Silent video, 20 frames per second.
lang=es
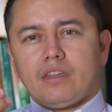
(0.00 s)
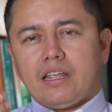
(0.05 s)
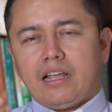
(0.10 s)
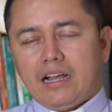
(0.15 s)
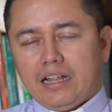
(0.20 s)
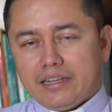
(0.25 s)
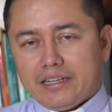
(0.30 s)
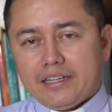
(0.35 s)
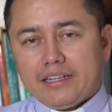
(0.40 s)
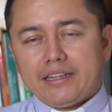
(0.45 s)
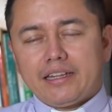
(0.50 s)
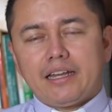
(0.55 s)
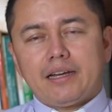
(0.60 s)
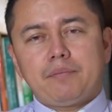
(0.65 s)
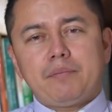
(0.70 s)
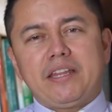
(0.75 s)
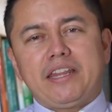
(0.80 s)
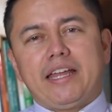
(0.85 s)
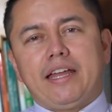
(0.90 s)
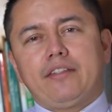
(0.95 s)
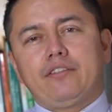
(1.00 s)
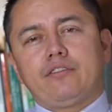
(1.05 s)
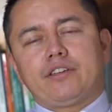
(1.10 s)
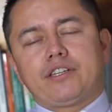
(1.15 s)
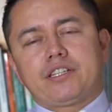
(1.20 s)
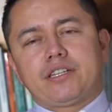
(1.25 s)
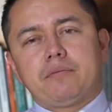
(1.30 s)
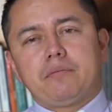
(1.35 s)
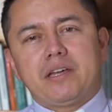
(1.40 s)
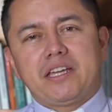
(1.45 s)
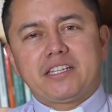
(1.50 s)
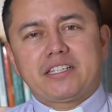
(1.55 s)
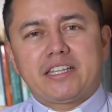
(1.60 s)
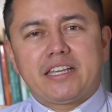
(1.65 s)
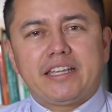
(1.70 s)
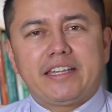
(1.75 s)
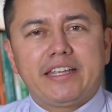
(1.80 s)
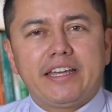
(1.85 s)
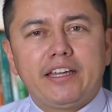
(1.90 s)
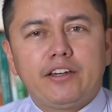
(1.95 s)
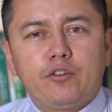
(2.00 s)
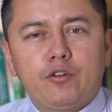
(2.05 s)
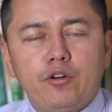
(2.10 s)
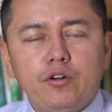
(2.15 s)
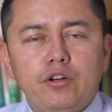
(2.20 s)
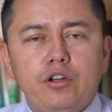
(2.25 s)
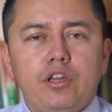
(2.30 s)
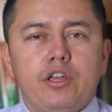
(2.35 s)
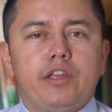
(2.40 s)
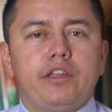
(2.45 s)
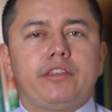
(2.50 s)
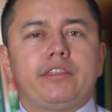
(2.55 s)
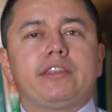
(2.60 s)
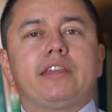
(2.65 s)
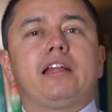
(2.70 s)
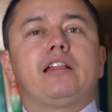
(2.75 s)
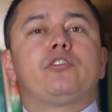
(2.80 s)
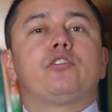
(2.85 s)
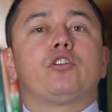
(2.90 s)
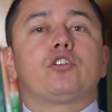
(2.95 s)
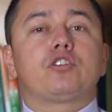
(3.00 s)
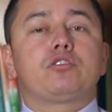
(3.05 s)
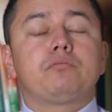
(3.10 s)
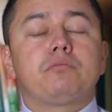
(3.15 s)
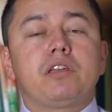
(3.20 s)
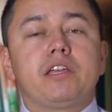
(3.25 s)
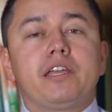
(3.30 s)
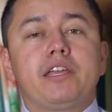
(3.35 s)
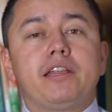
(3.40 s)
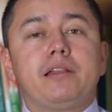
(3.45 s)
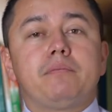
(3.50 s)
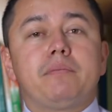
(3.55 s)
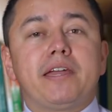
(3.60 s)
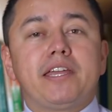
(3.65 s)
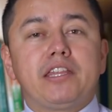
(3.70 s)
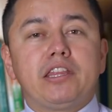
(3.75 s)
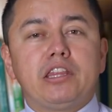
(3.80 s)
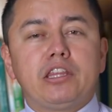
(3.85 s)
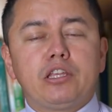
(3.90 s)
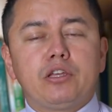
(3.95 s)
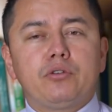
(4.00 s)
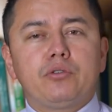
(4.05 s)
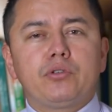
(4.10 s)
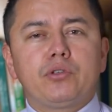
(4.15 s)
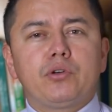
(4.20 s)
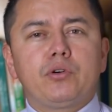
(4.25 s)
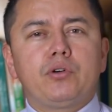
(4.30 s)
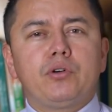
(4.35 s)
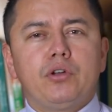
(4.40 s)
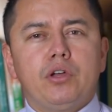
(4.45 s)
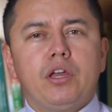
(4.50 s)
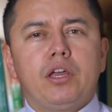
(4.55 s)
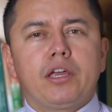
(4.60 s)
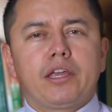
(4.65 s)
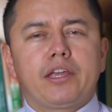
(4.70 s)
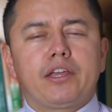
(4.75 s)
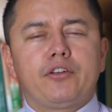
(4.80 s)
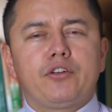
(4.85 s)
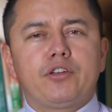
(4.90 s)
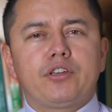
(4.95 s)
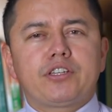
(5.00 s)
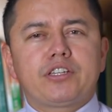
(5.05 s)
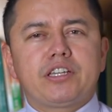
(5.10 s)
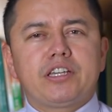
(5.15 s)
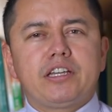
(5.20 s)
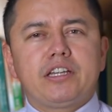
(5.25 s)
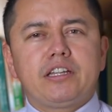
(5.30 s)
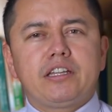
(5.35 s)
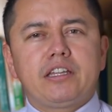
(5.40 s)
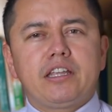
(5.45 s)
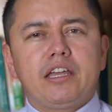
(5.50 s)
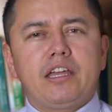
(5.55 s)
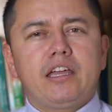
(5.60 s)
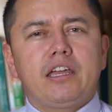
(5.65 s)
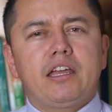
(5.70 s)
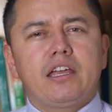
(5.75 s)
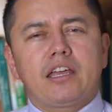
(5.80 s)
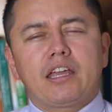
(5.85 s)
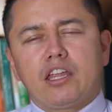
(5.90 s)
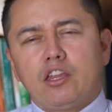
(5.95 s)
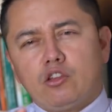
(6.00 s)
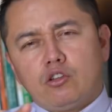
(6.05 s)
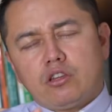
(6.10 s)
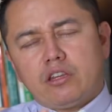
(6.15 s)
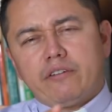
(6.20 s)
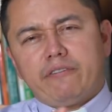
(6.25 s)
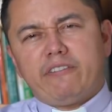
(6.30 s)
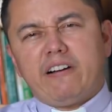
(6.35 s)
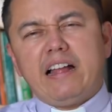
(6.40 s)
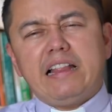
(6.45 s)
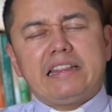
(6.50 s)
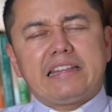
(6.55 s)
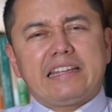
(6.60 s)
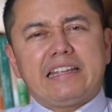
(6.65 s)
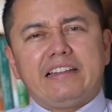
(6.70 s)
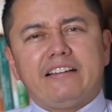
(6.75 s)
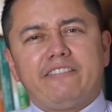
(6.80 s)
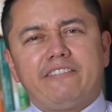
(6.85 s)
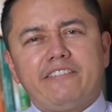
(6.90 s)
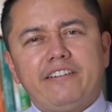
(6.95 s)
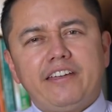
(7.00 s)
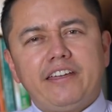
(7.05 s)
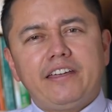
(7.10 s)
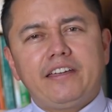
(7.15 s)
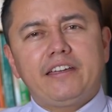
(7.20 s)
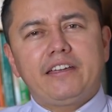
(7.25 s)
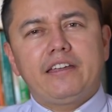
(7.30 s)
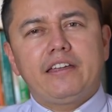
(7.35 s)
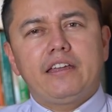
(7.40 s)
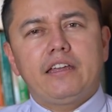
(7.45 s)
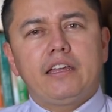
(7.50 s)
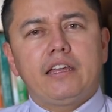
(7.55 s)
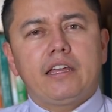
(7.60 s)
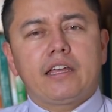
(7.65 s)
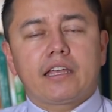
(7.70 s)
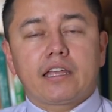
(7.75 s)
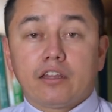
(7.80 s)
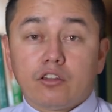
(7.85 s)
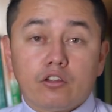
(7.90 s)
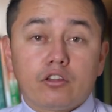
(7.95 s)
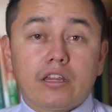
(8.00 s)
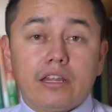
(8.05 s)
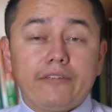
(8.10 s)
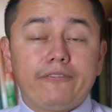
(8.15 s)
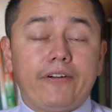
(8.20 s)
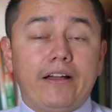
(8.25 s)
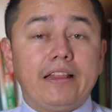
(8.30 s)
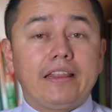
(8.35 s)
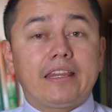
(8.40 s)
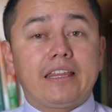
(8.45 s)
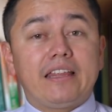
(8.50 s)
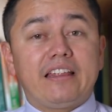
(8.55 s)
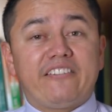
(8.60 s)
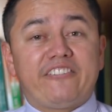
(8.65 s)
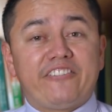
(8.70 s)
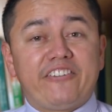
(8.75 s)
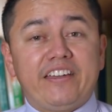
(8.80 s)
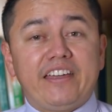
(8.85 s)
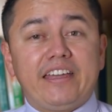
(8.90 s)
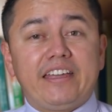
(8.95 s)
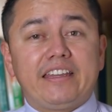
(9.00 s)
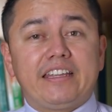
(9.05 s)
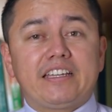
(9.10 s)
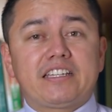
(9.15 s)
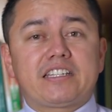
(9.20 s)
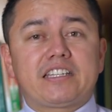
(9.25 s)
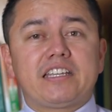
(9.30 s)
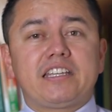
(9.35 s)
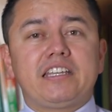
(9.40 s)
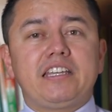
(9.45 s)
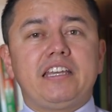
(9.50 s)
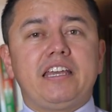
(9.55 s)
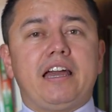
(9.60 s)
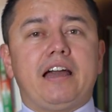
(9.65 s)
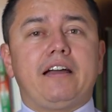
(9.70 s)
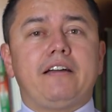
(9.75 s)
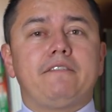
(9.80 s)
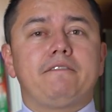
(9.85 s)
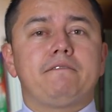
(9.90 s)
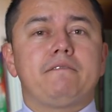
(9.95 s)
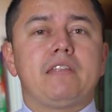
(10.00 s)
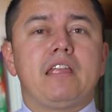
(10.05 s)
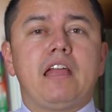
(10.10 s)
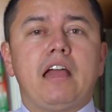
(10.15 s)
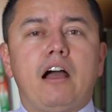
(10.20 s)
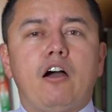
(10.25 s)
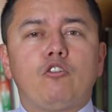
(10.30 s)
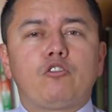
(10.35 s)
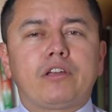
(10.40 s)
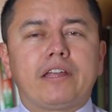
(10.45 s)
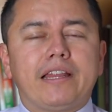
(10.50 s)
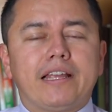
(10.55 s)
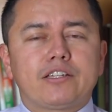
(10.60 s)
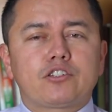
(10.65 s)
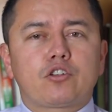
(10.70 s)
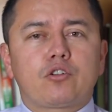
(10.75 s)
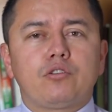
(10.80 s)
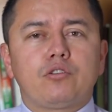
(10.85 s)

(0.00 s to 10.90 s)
Al ir terminando este mes de enero del 2021, quiero decirte que no te falte la fe que no te falte la fe en este día. Aunque las